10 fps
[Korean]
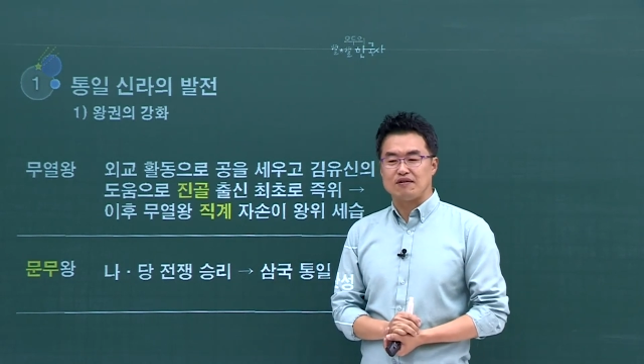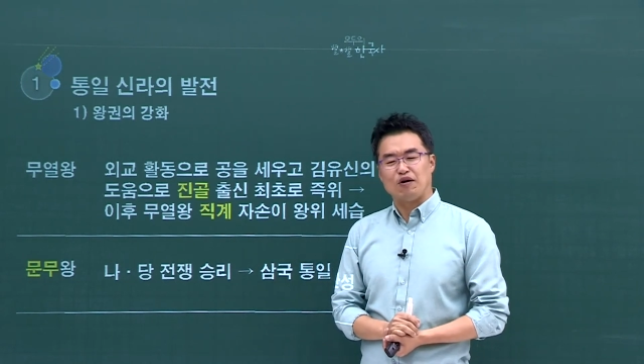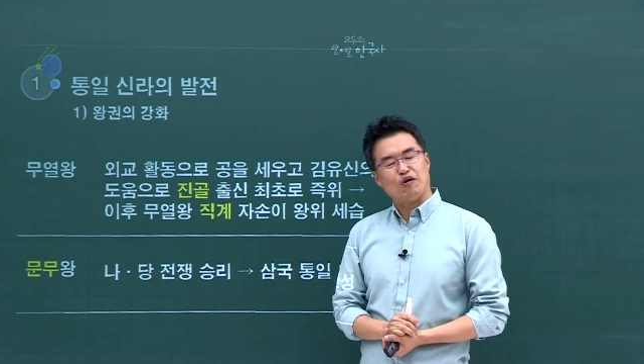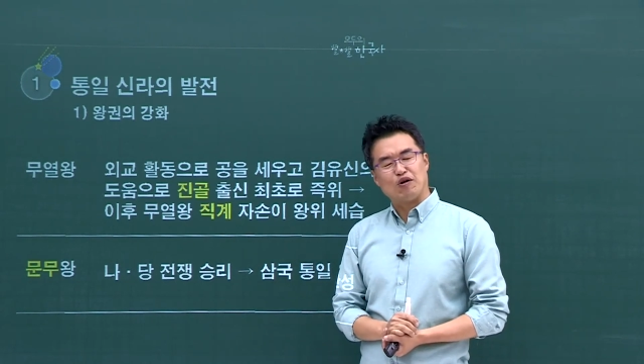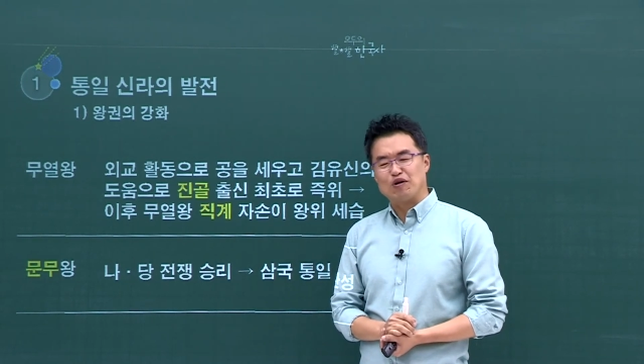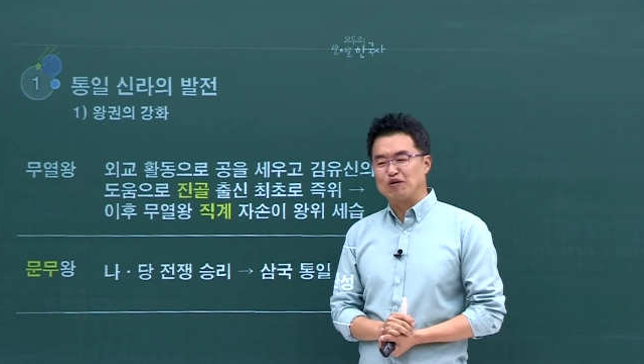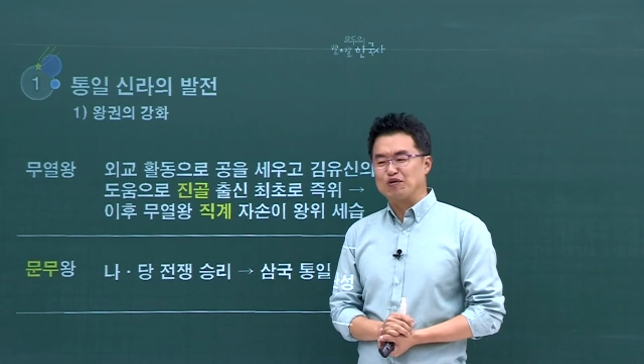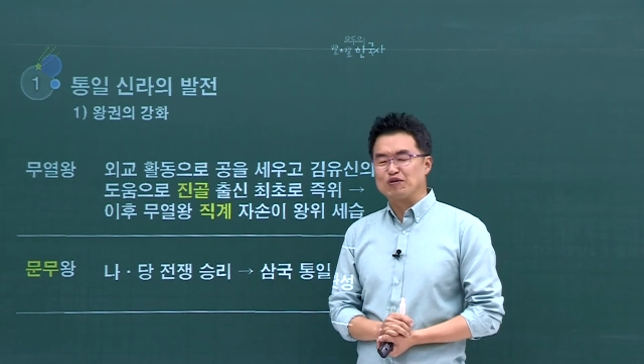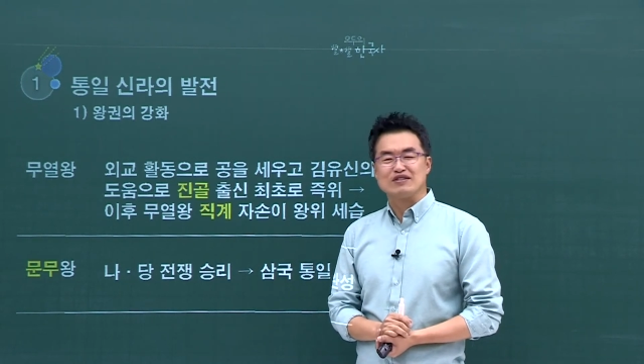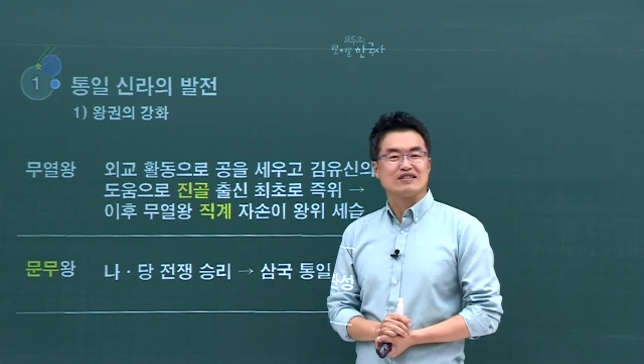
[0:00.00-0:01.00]

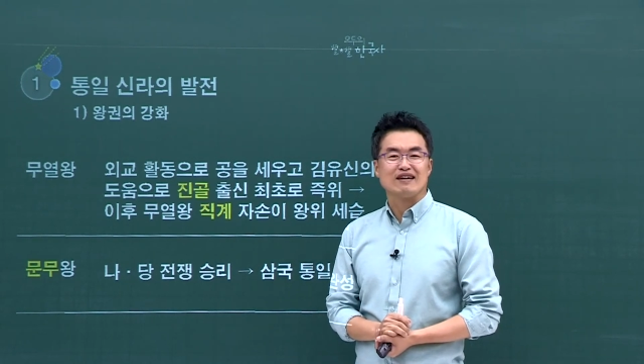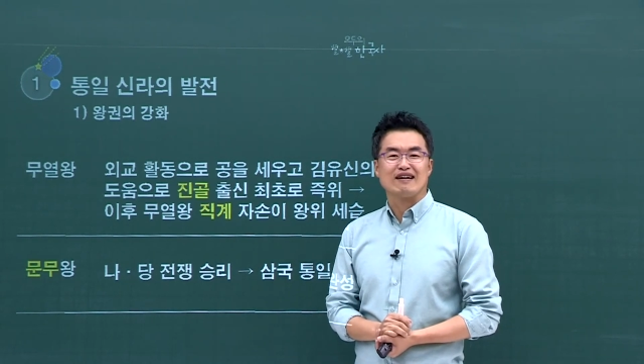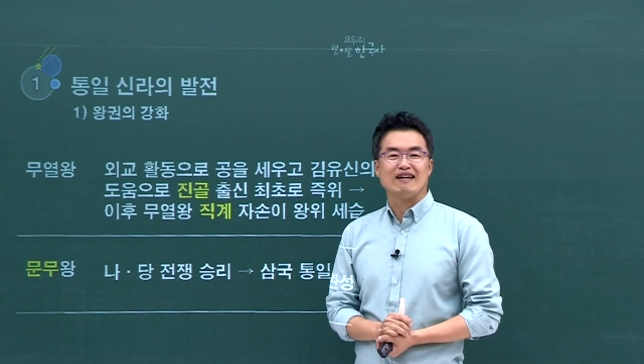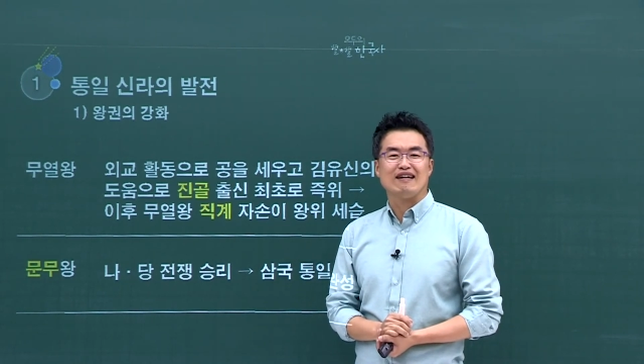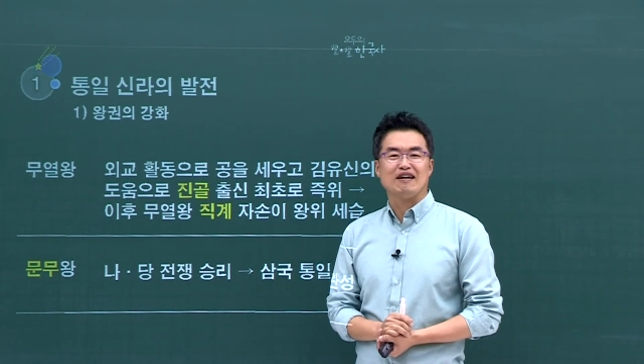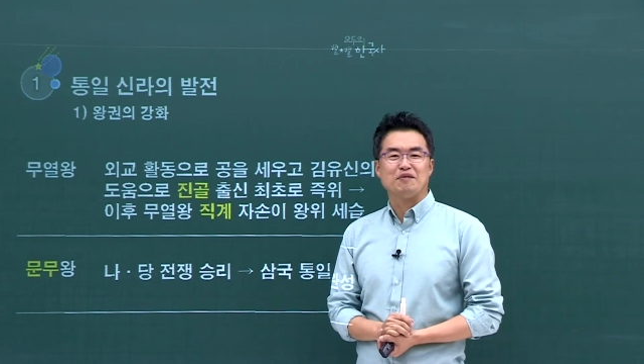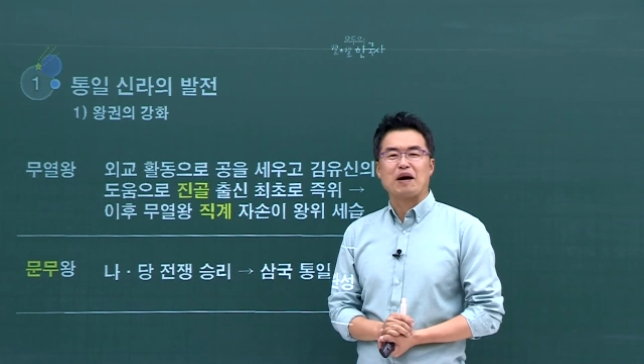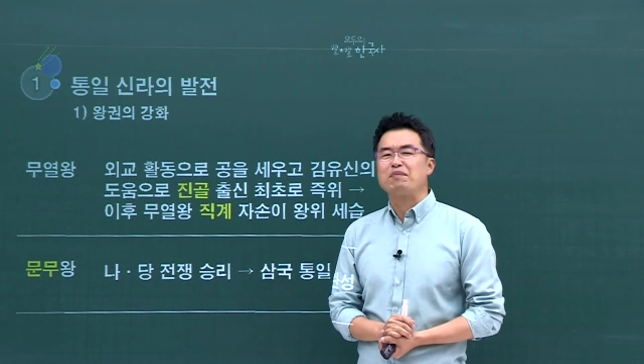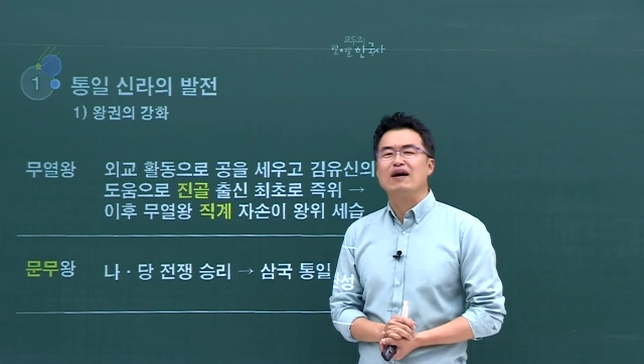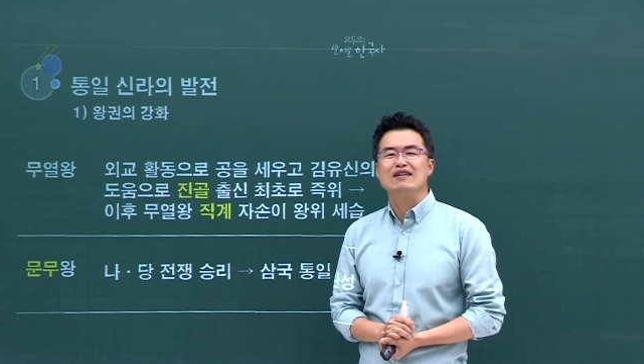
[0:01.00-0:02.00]
어유, 이 신라가
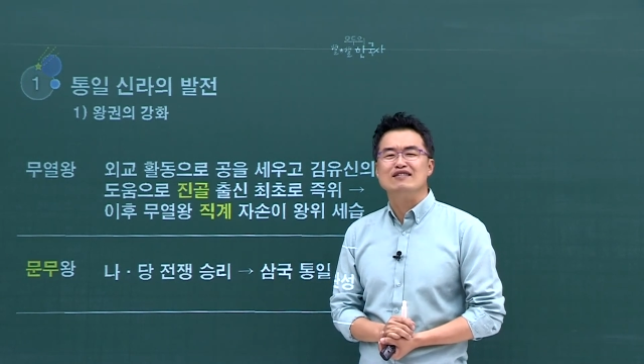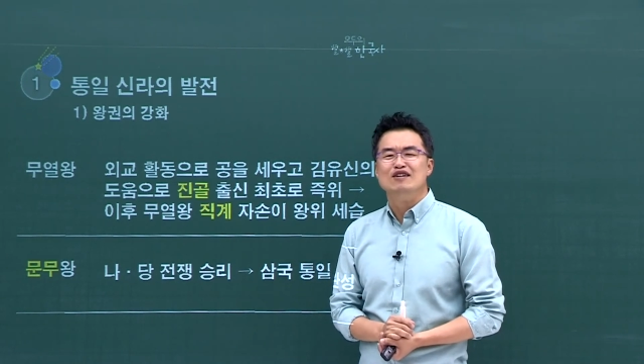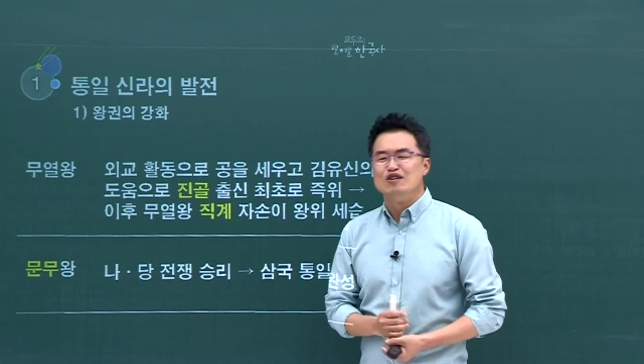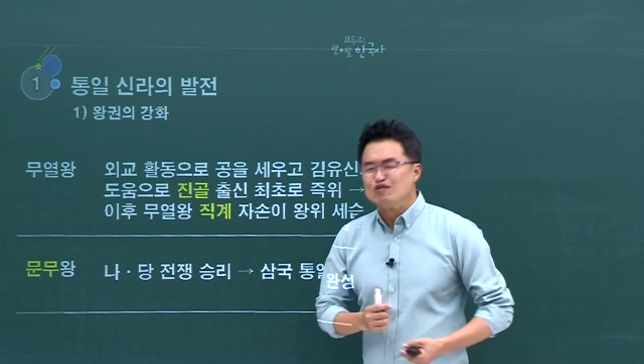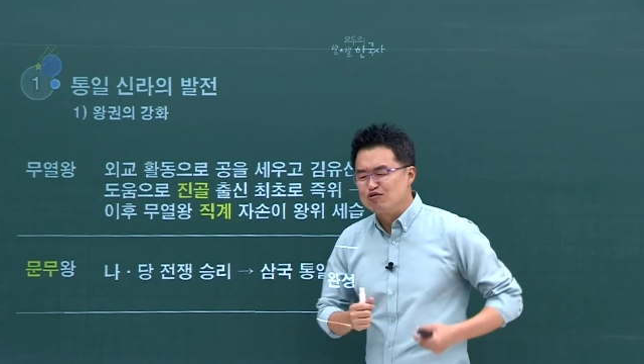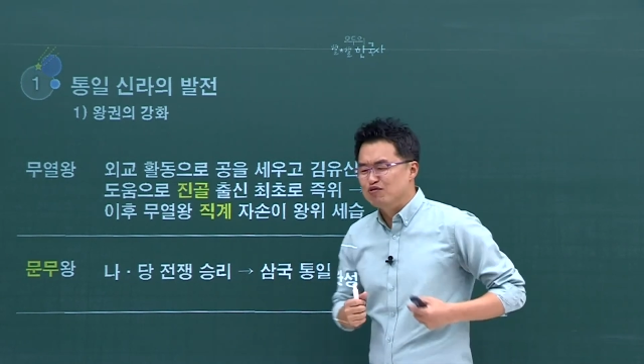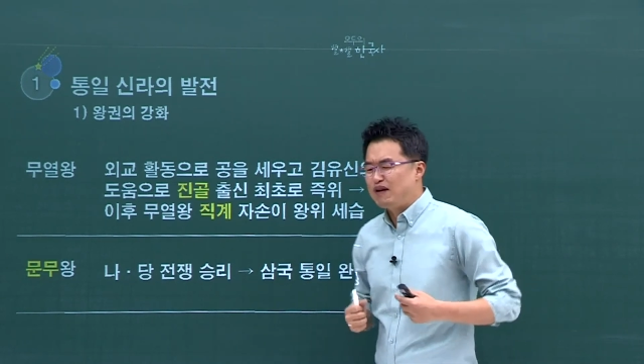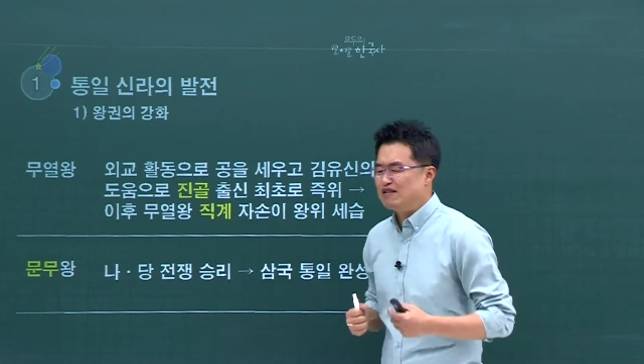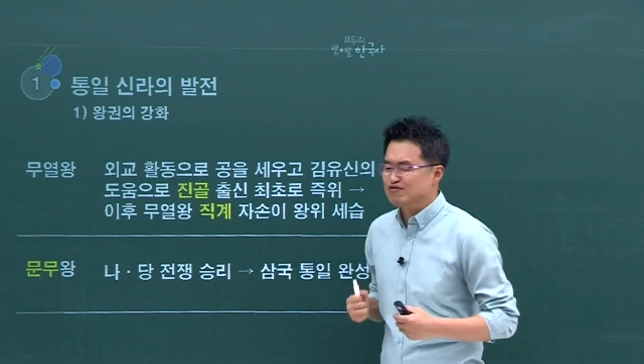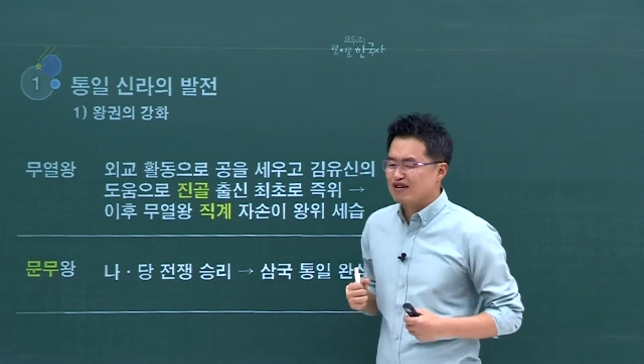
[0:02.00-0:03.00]
막판
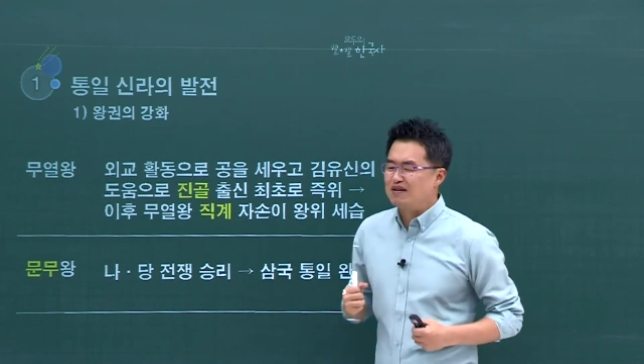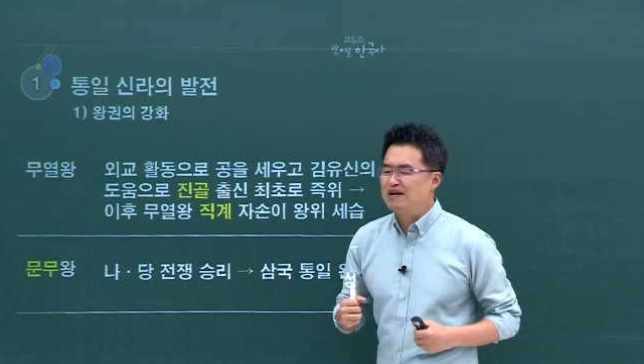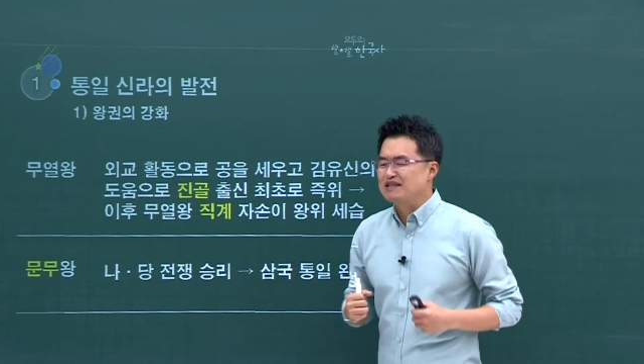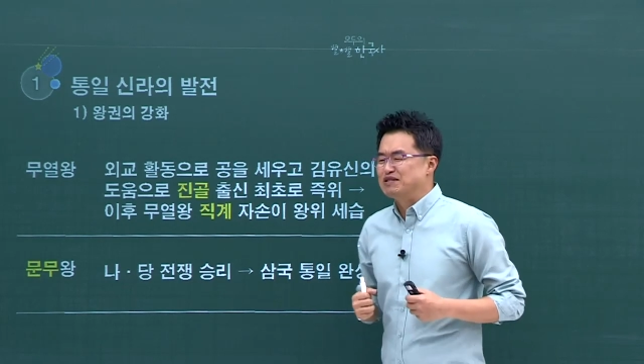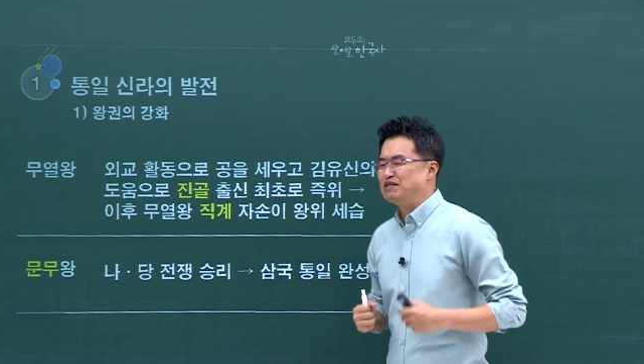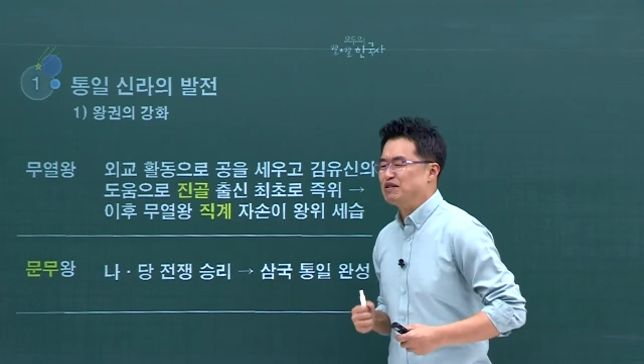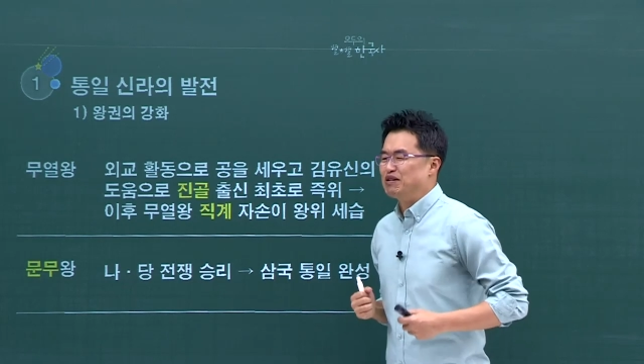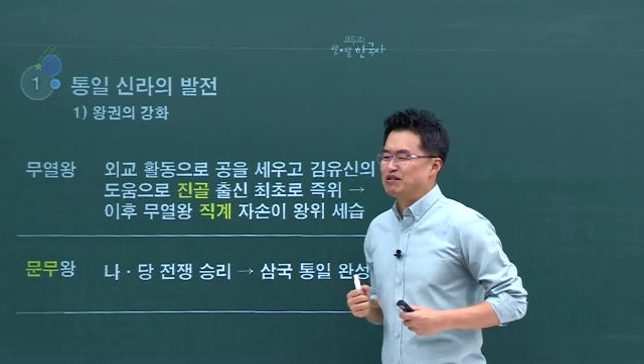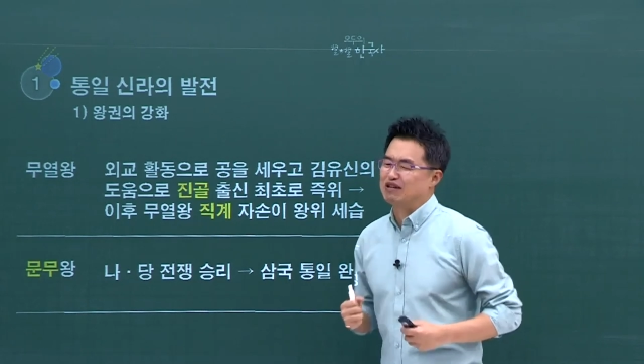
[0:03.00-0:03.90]
후발주자가 말이지.